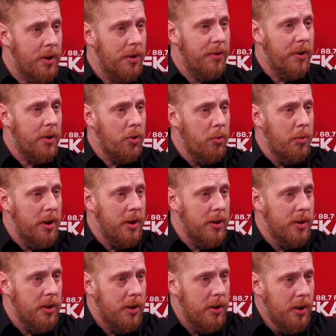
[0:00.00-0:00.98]
w Ależ argumenty
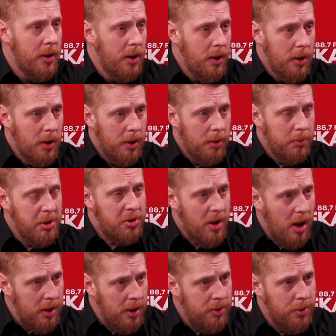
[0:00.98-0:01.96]
oczywiście.
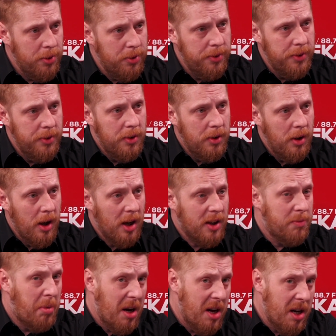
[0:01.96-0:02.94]
mieszkańców, Ależ
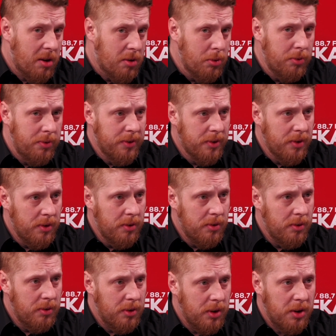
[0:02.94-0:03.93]
ekspertów. Oczywiście.
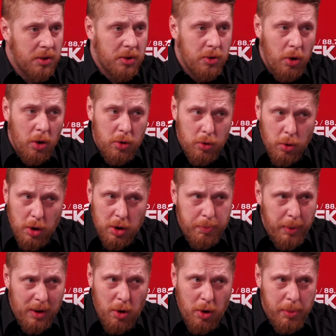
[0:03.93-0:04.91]
I kto, których
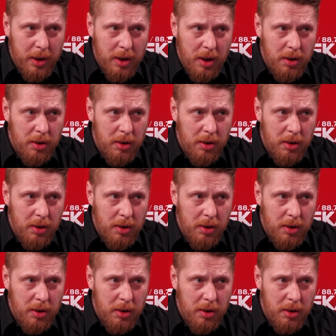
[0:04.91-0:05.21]
pan do pana.